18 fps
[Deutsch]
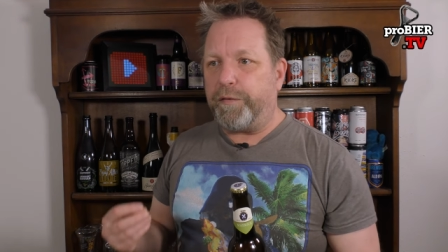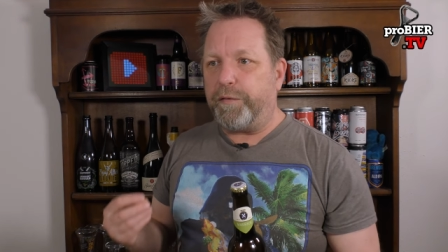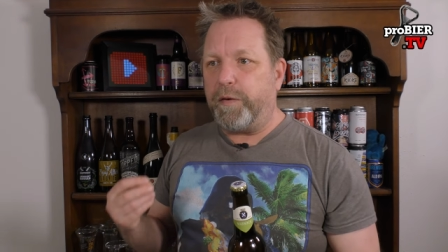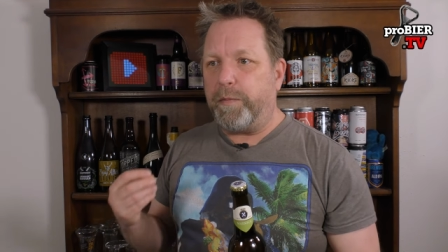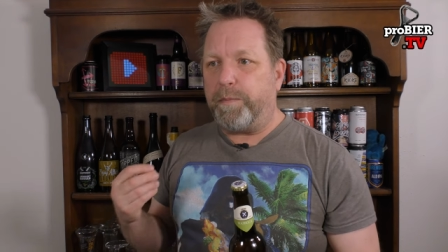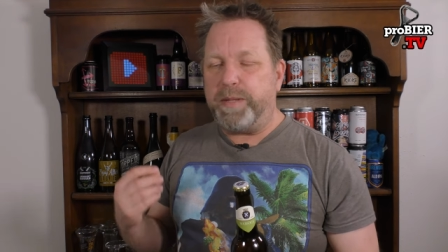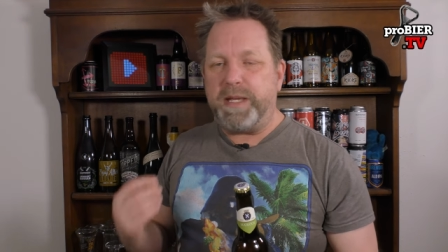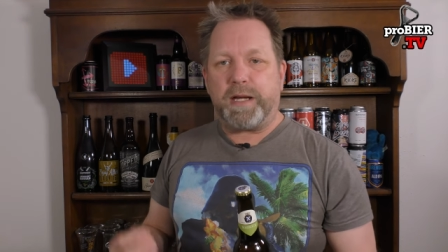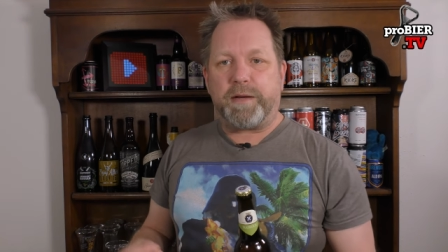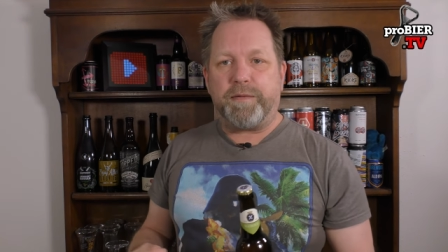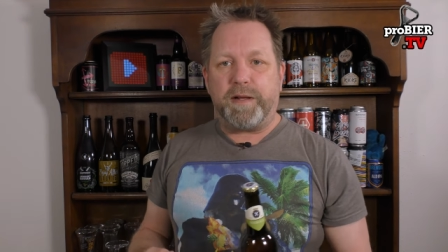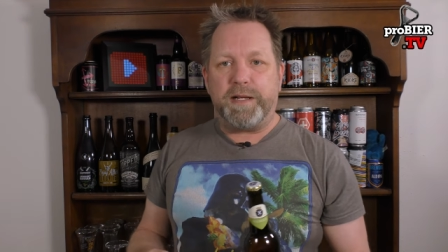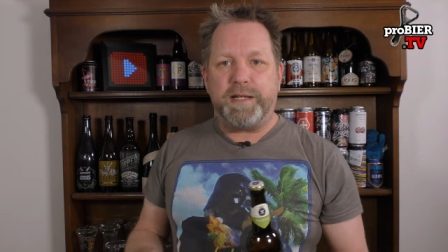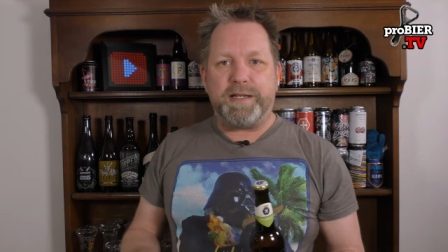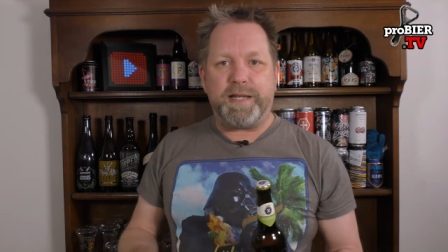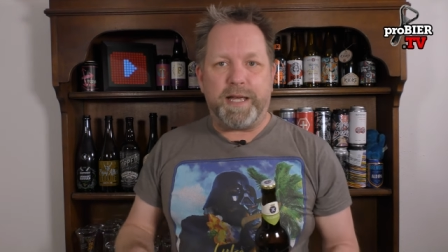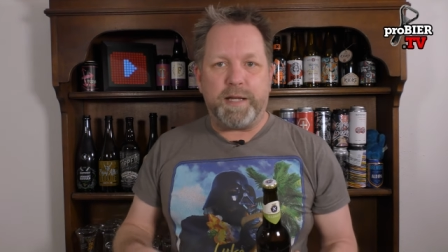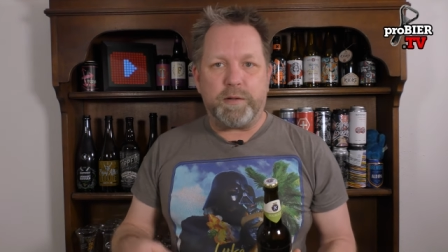für
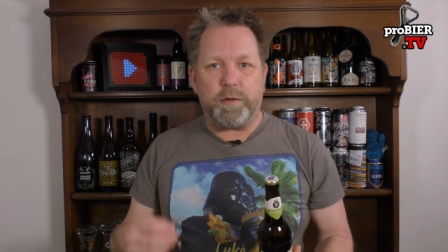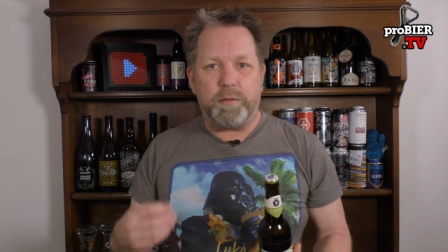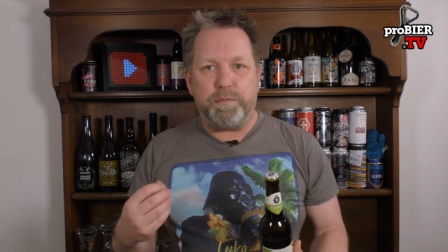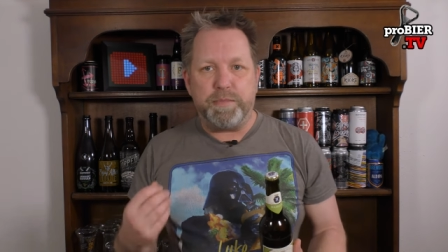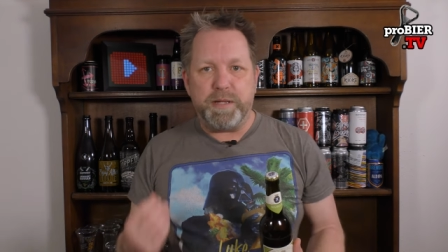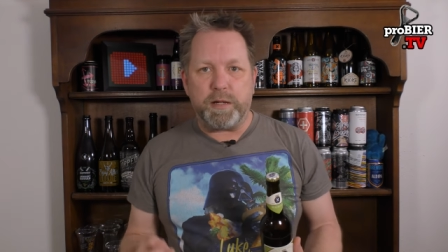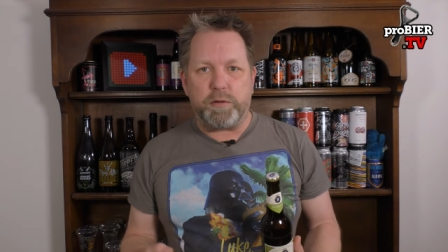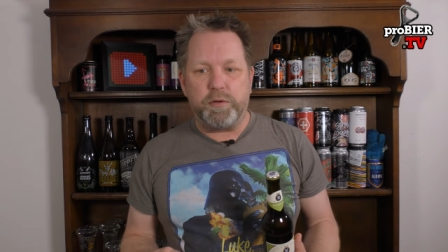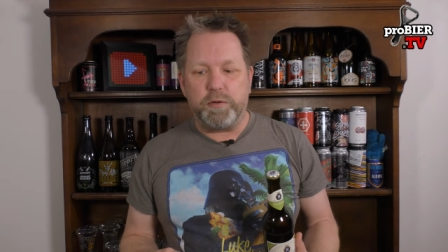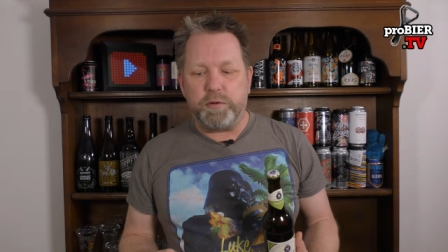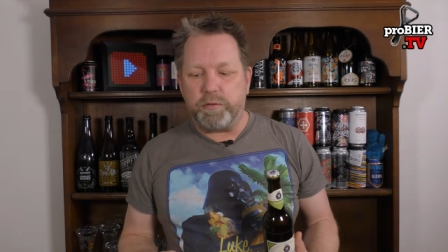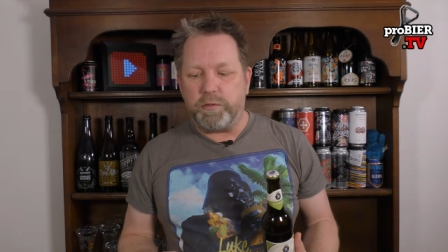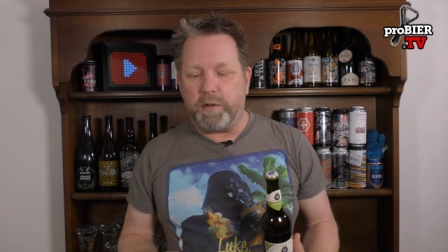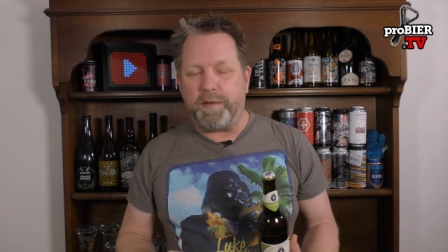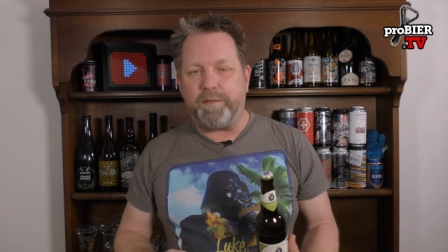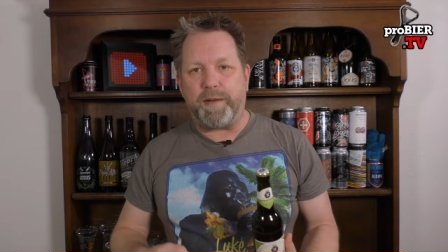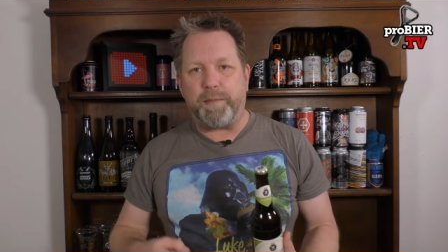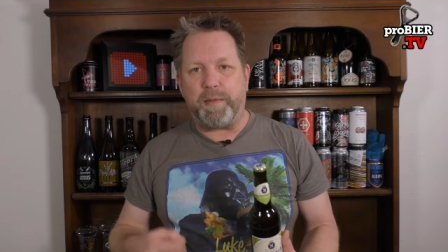Bierqualität und
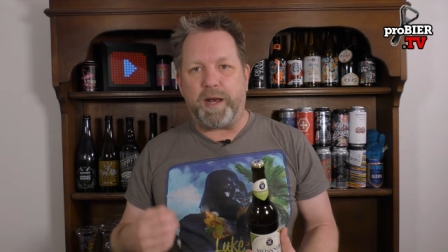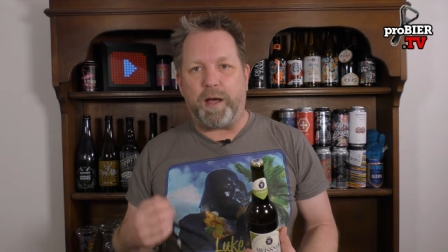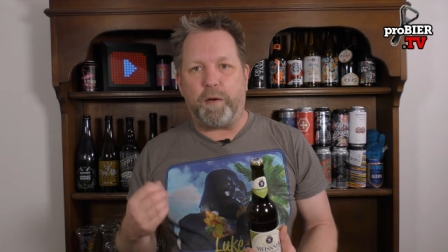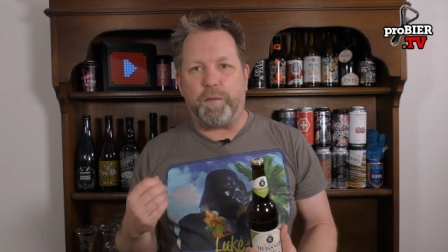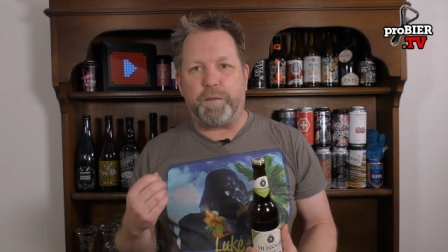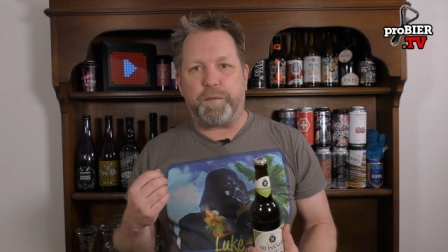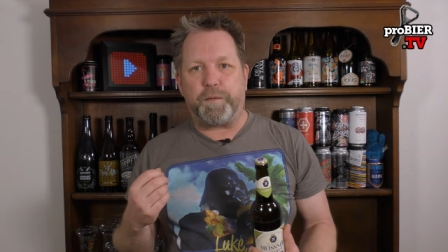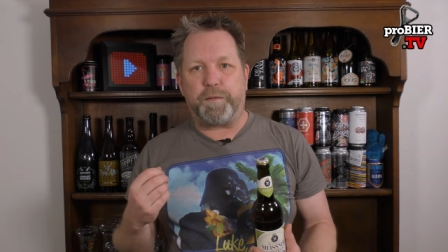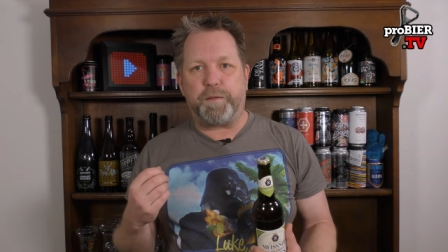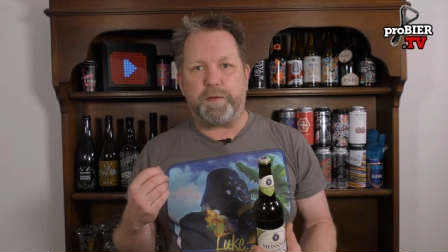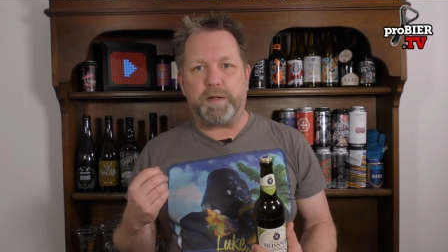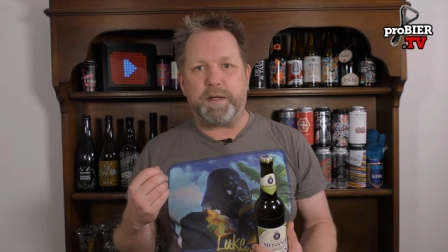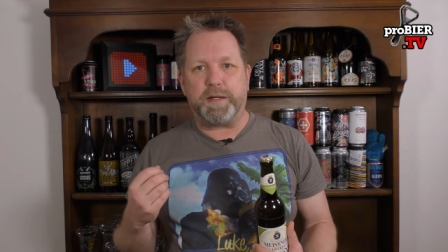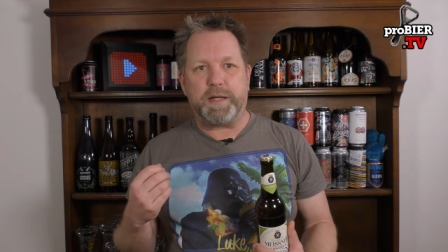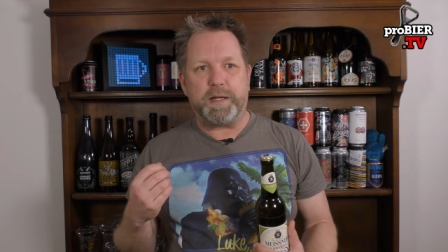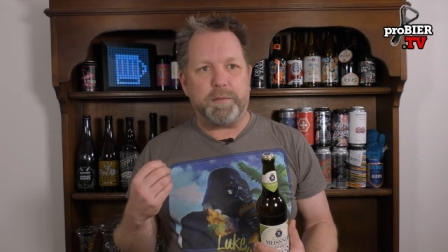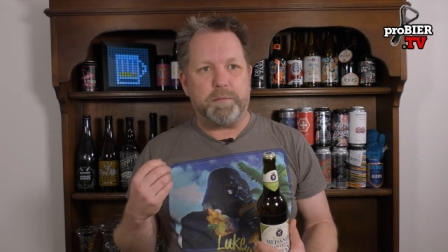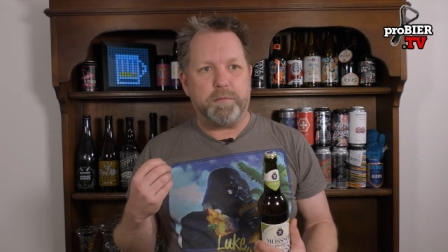Bierkultur, wenn man auf
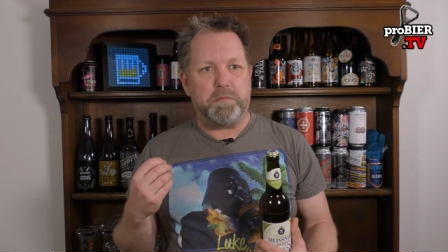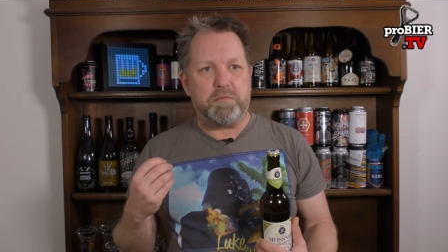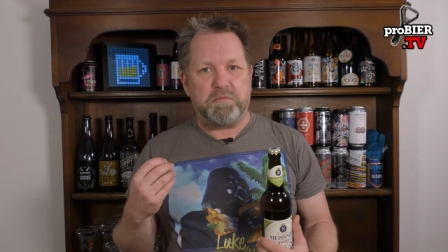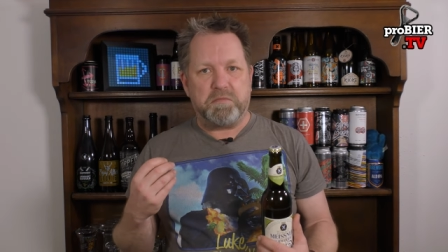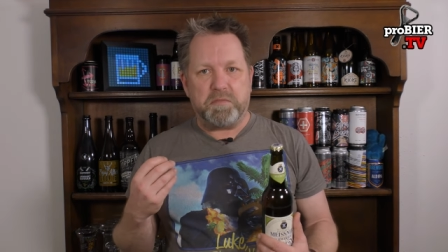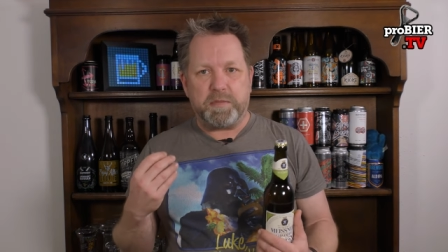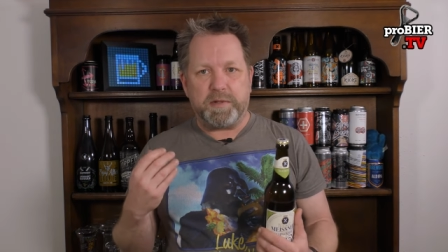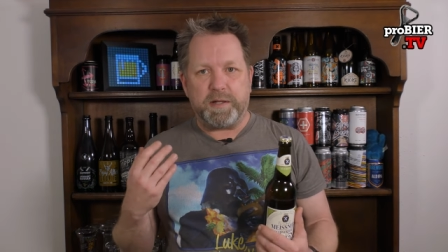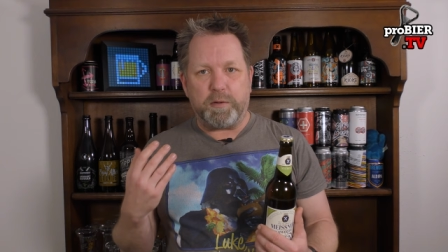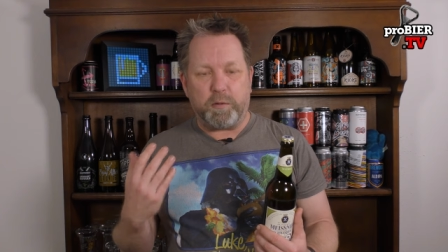ähm,